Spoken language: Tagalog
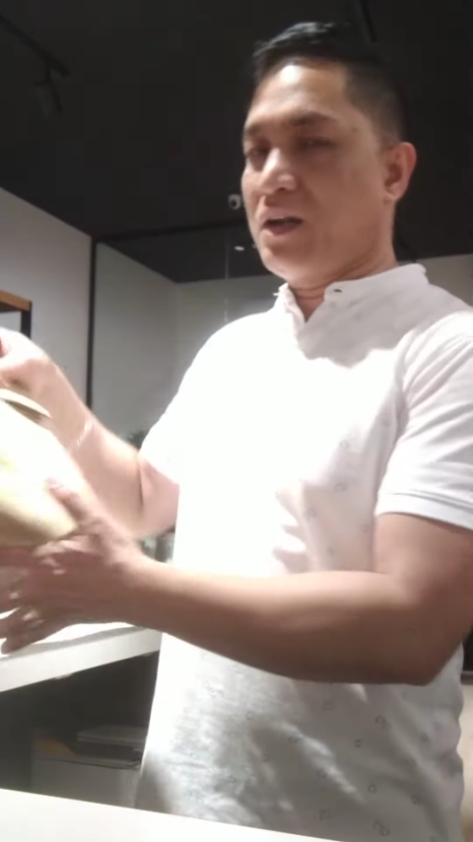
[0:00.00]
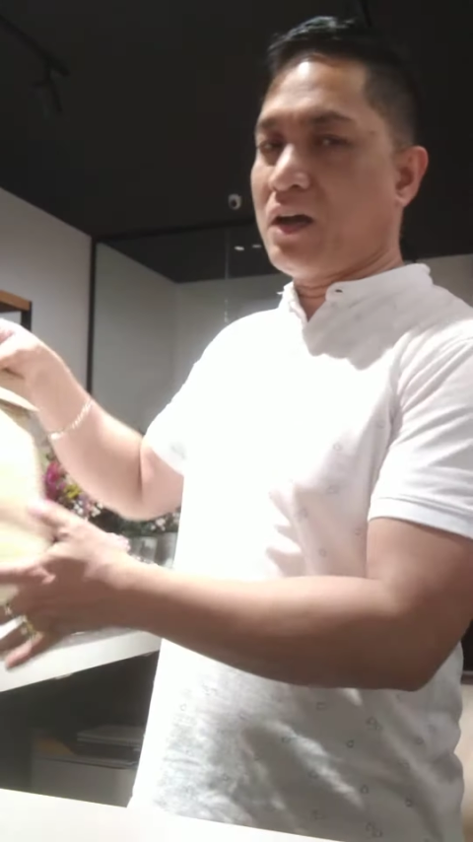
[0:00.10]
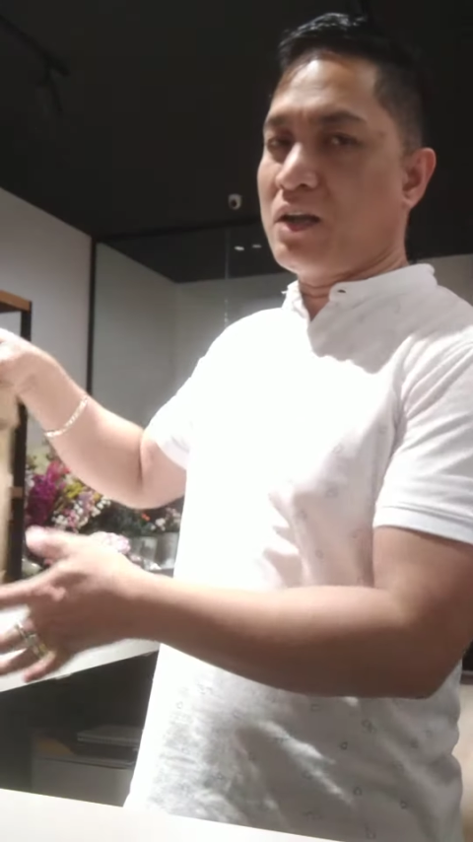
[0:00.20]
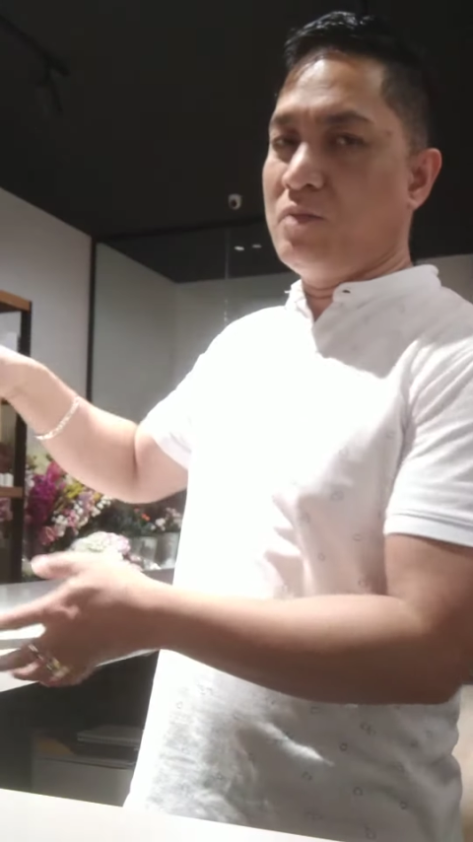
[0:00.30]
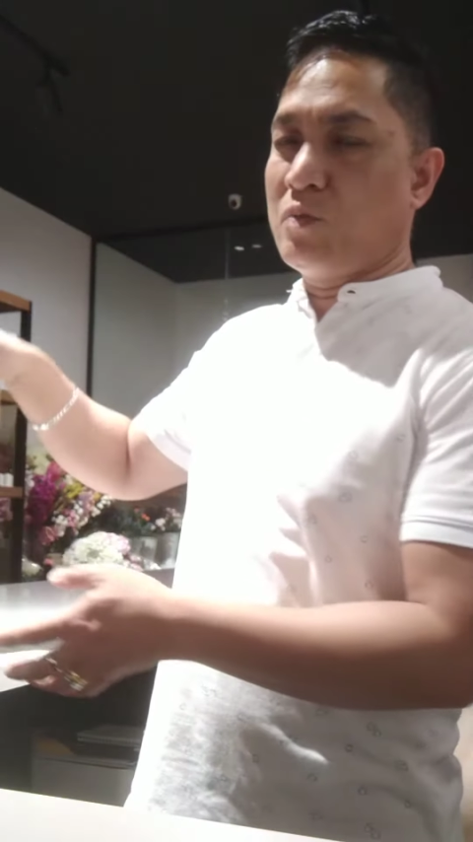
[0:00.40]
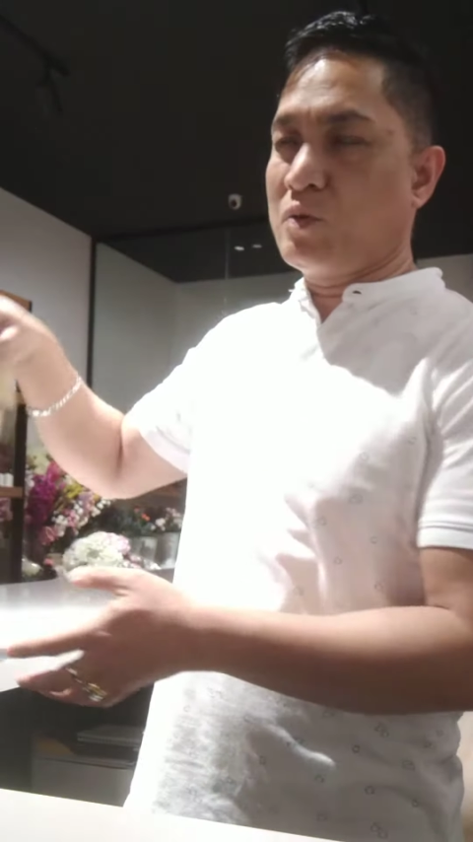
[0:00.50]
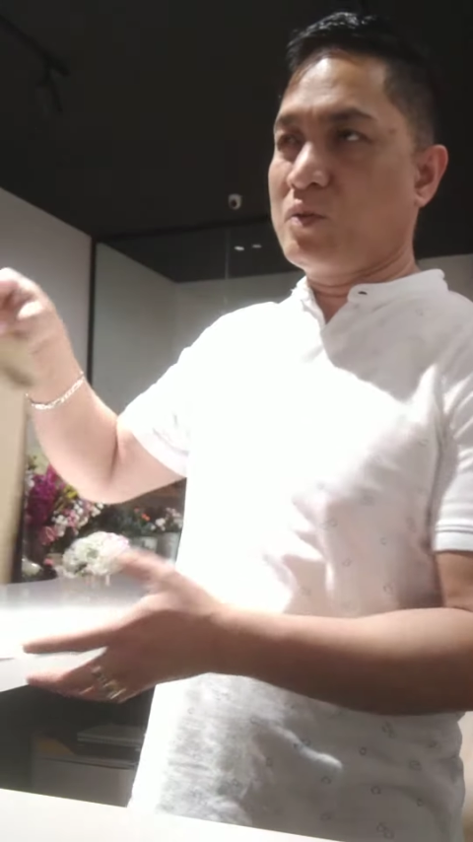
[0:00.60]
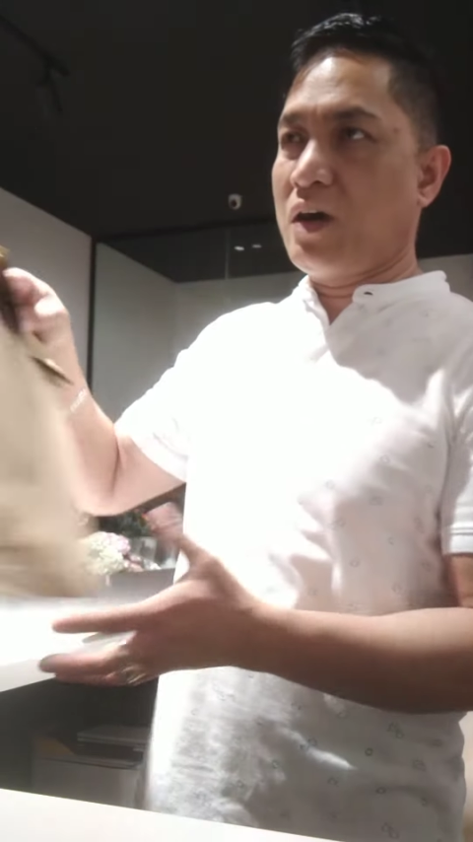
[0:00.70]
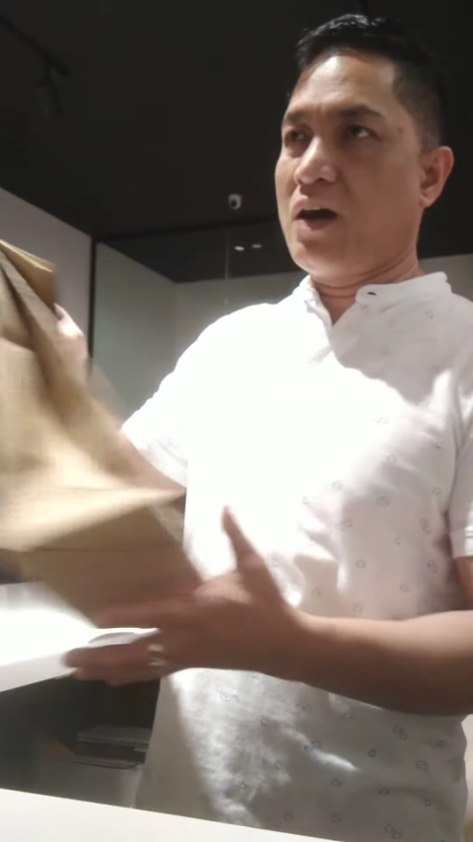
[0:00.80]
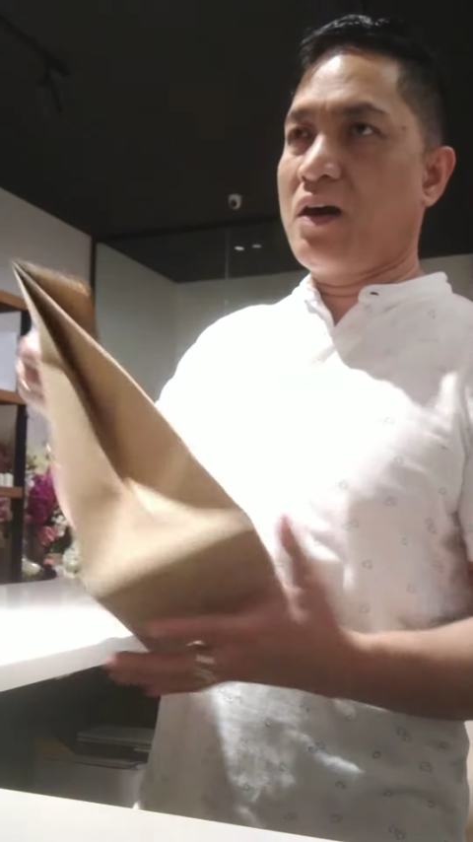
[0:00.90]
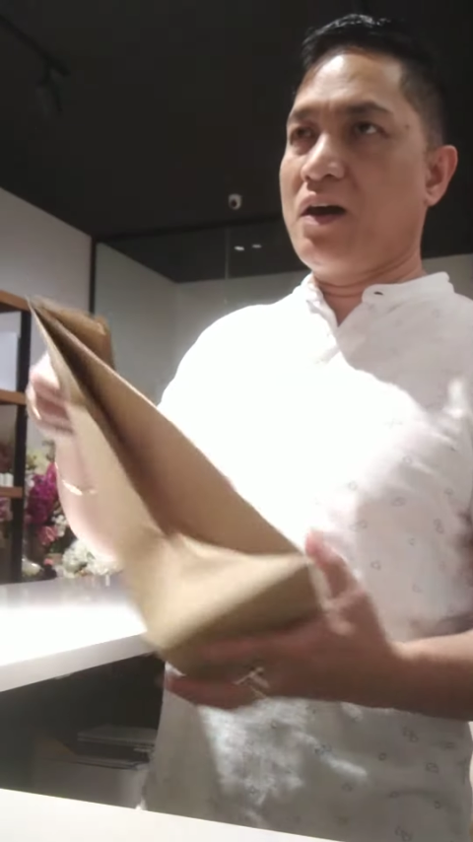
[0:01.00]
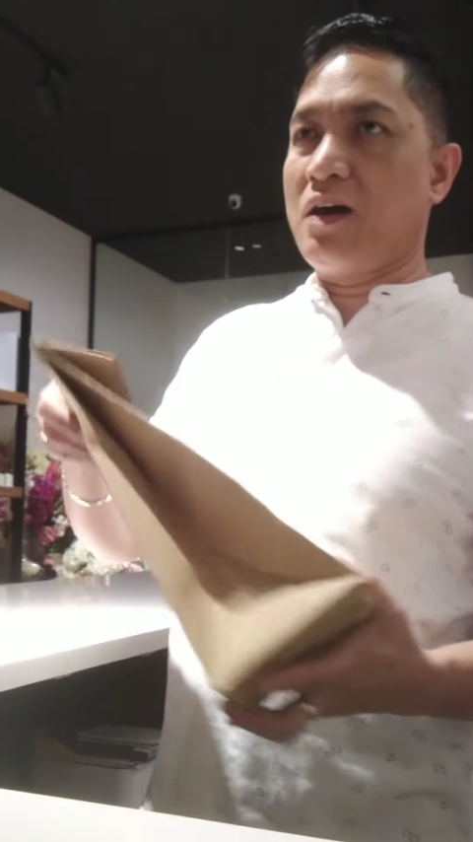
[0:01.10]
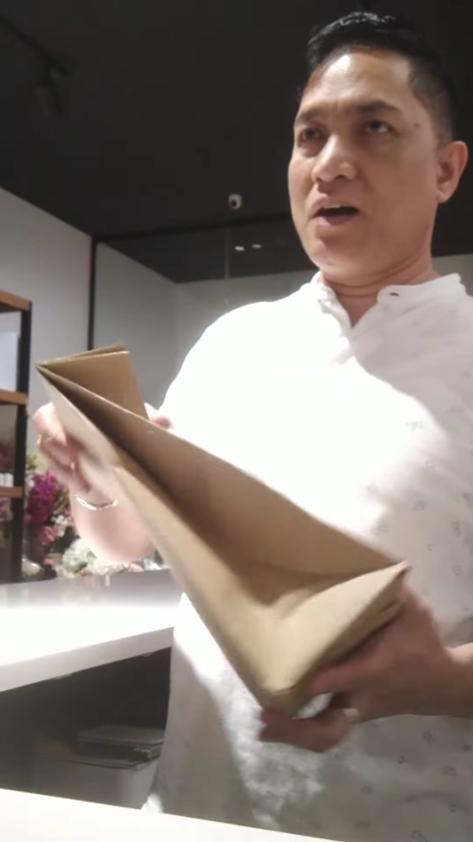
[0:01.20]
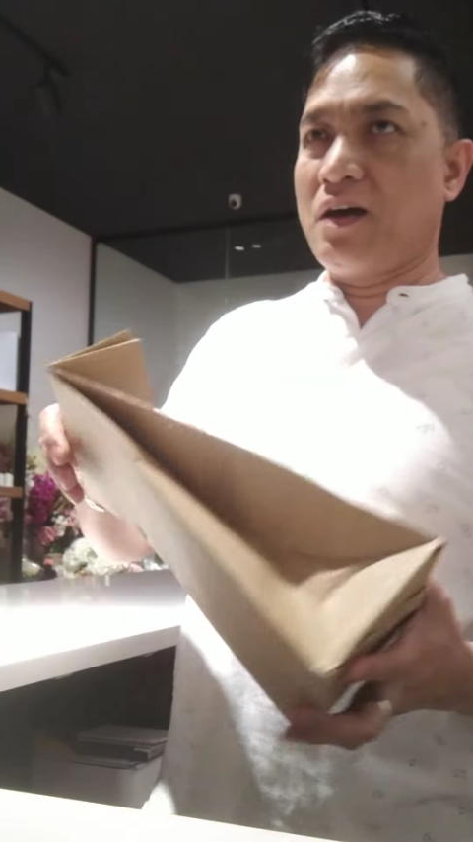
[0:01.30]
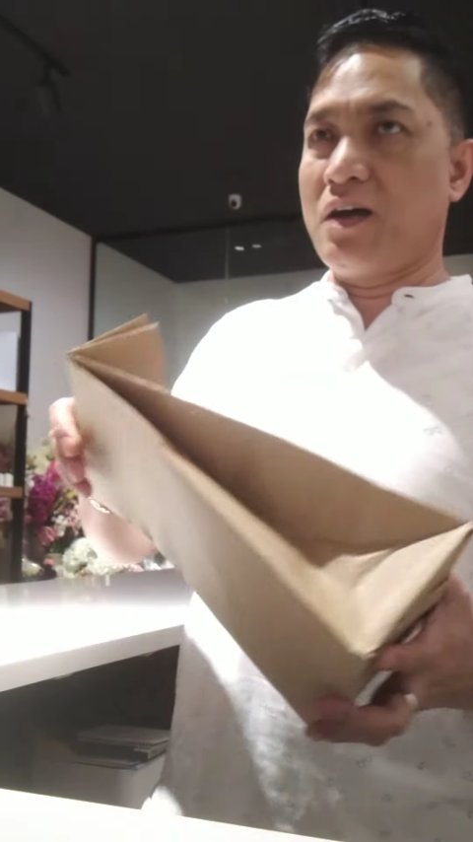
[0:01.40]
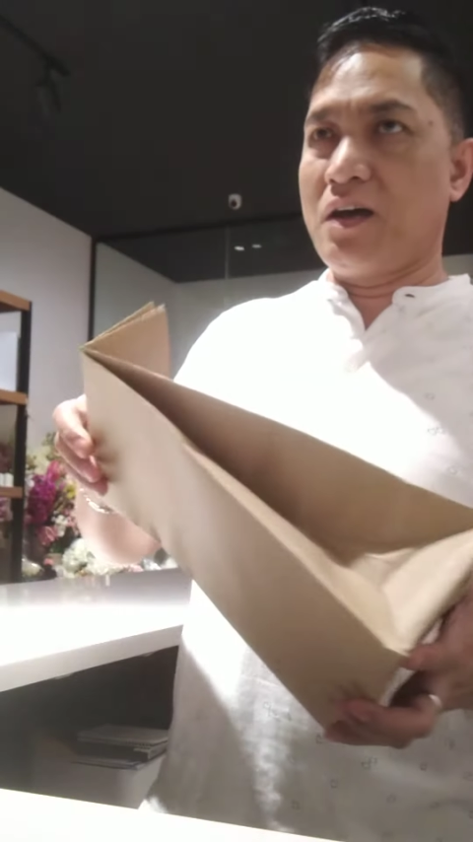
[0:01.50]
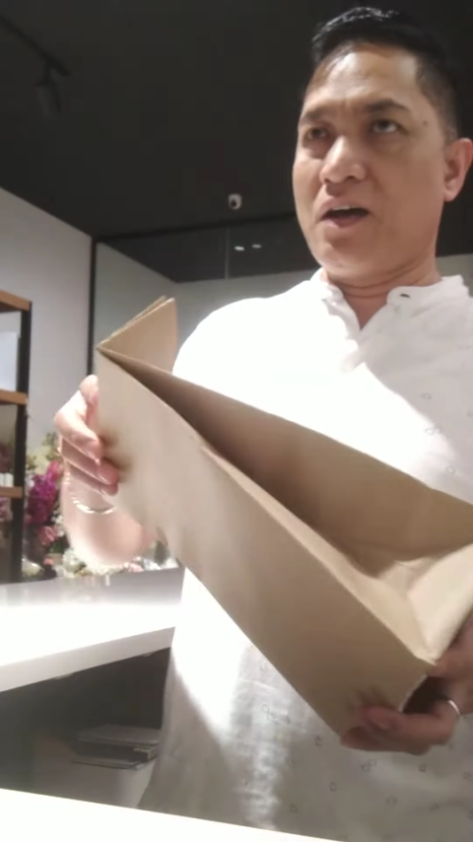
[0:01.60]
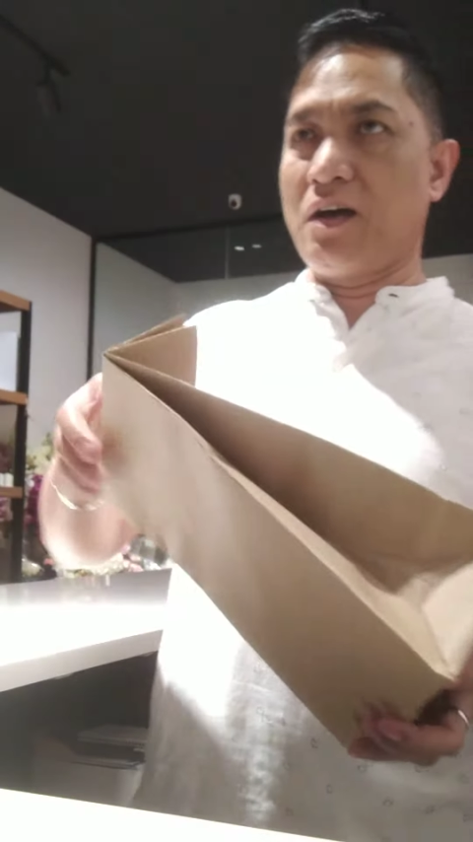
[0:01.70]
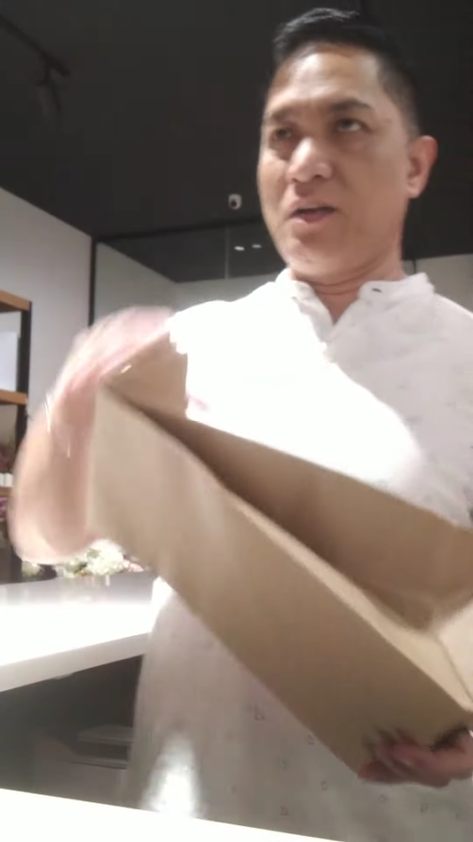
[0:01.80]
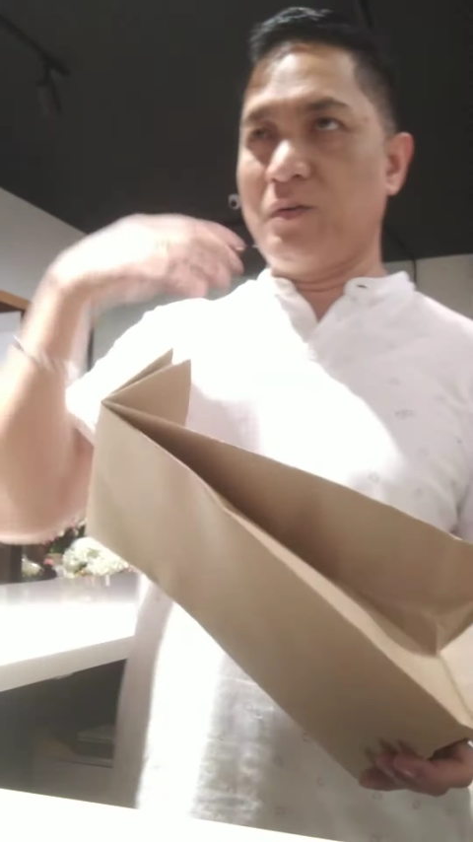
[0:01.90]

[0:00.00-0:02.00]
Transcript: ng ribbon yung uh,